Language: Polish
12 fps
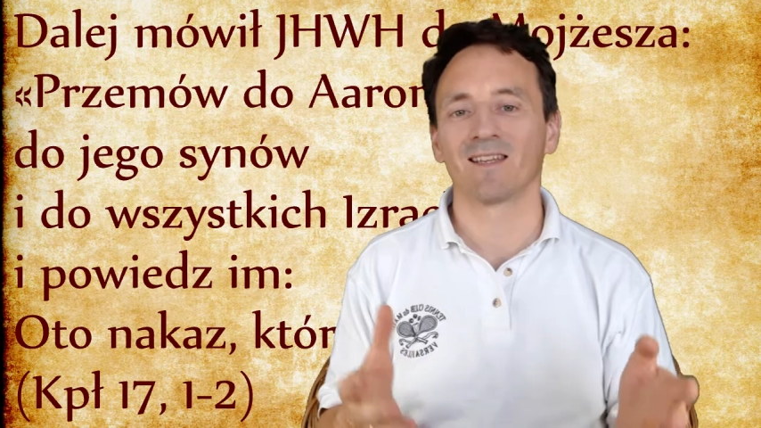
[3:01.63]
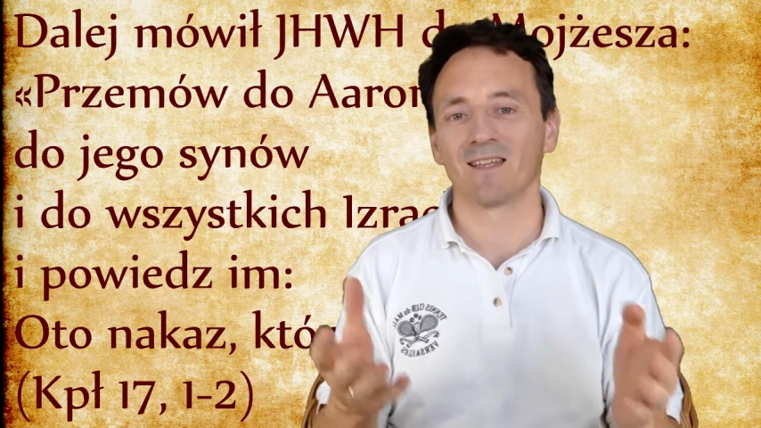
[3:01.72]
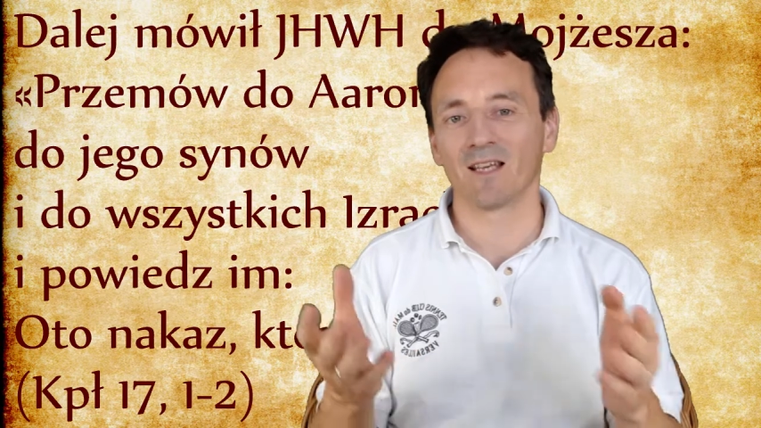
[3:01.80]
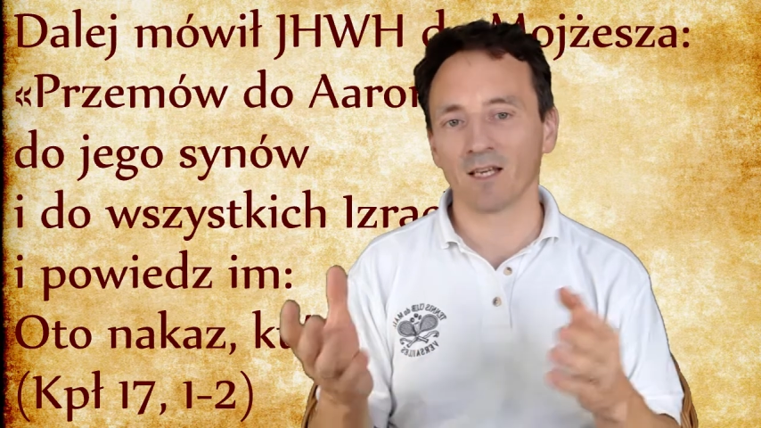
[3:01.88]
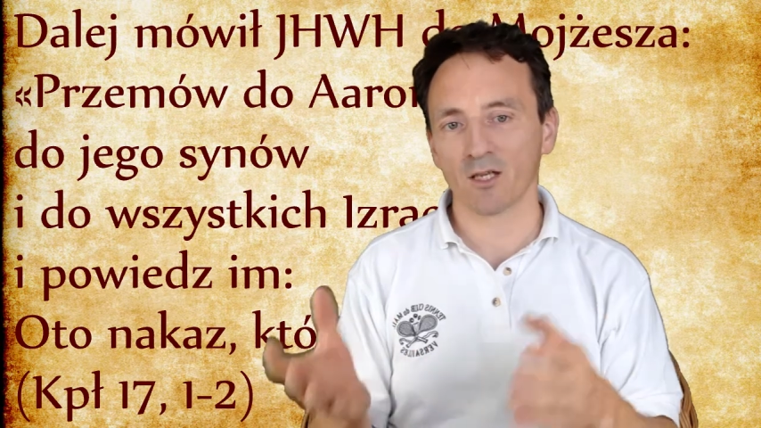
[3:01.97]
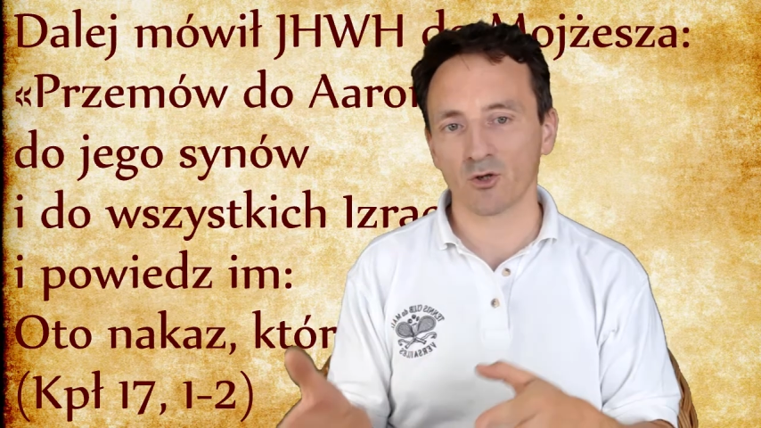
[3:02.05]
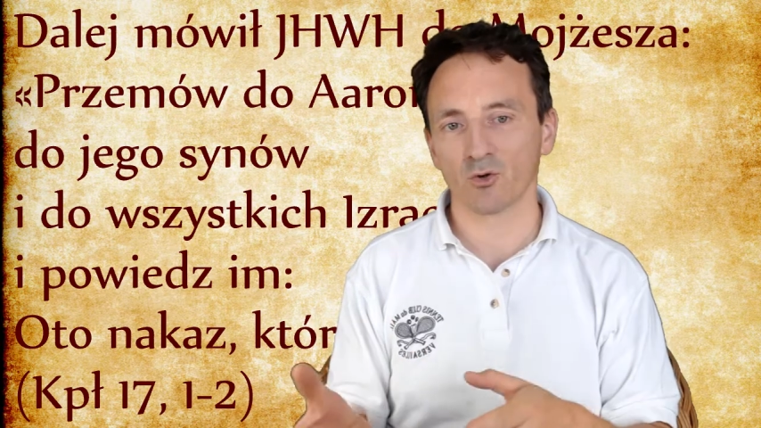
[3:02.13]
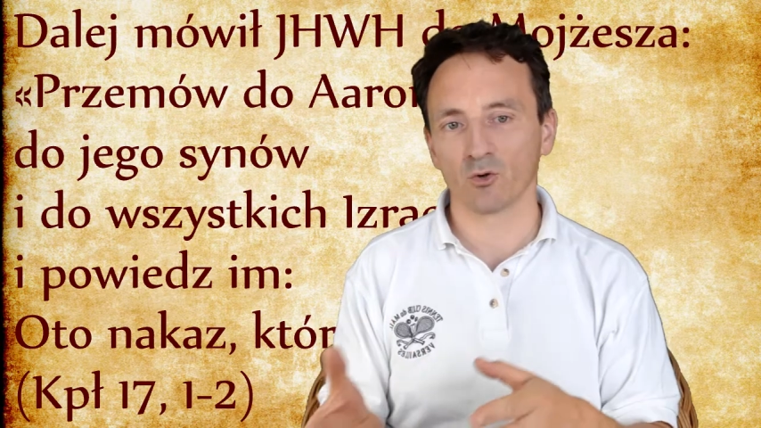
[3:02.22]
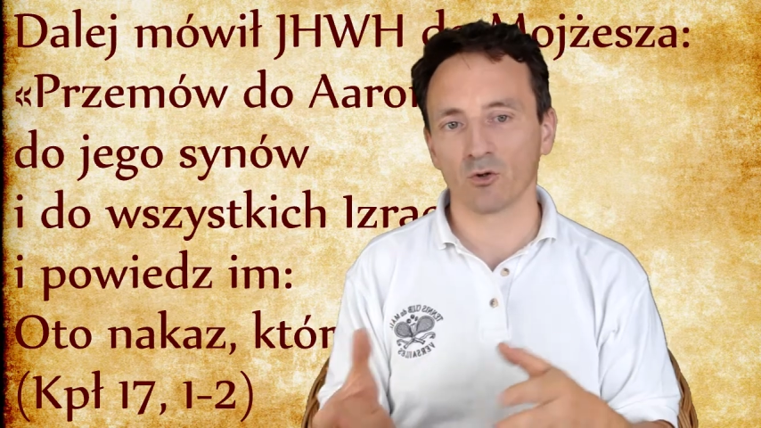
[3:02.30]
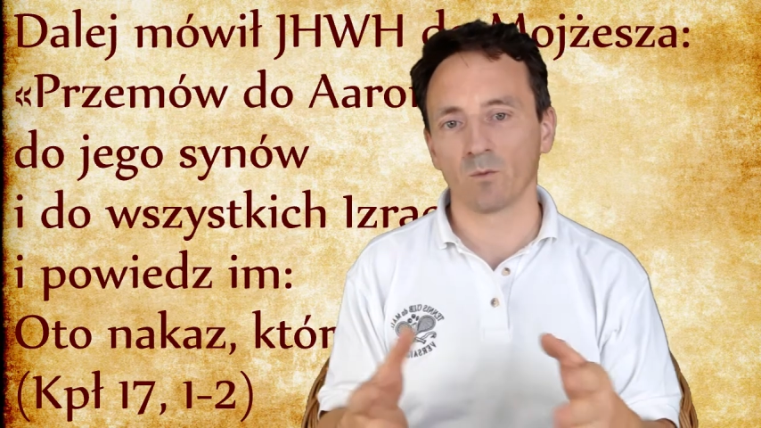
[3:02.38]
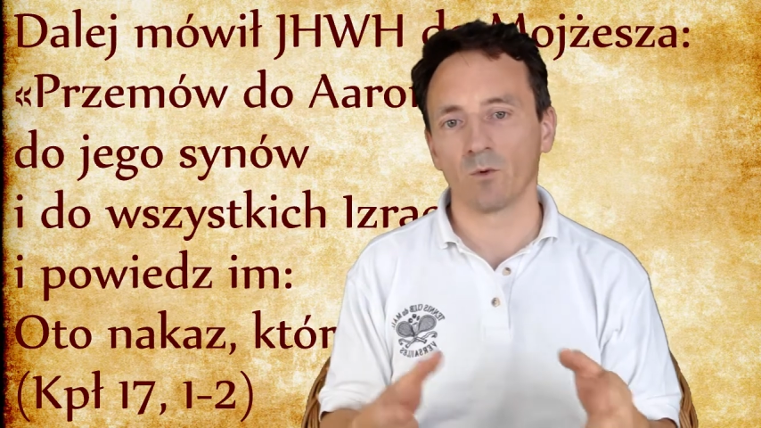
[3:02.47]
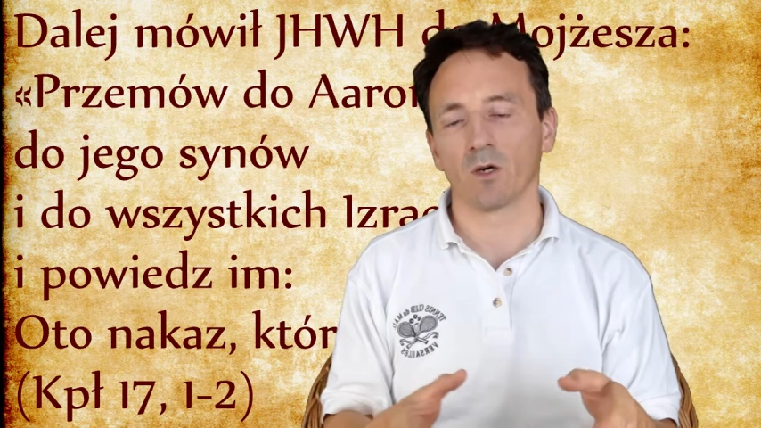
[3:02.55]
należą
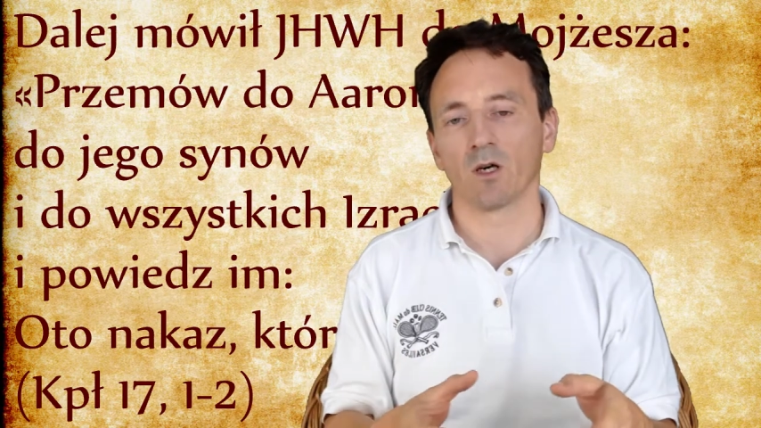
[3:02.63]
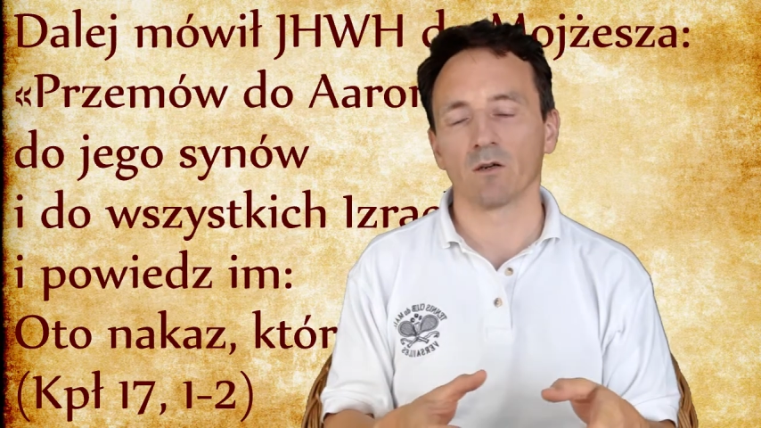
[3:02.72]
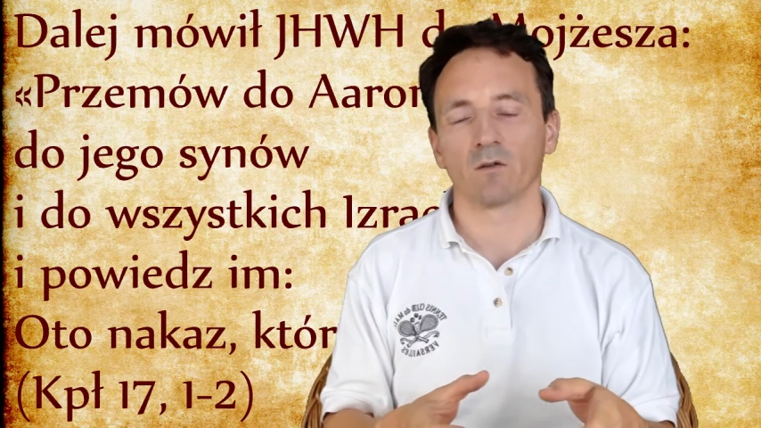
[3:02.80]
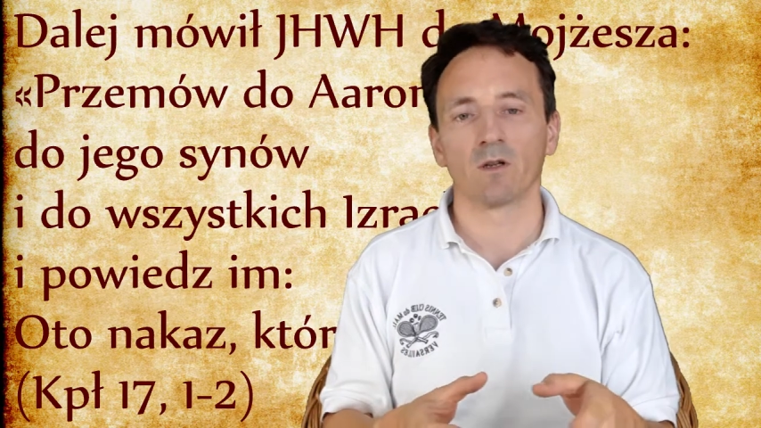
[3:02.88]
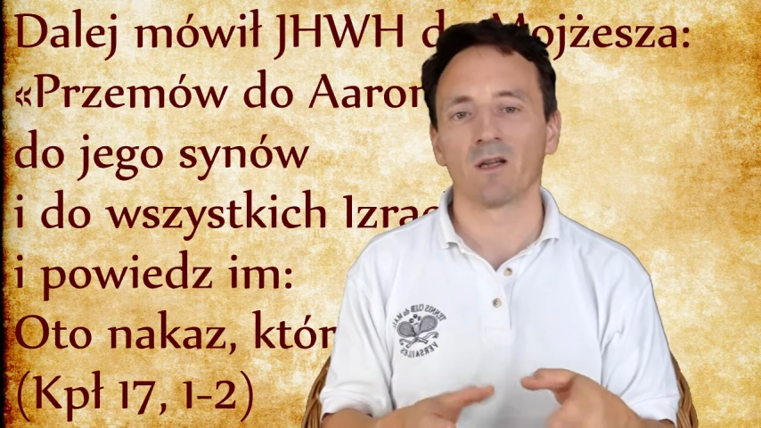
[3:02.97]
do Boga.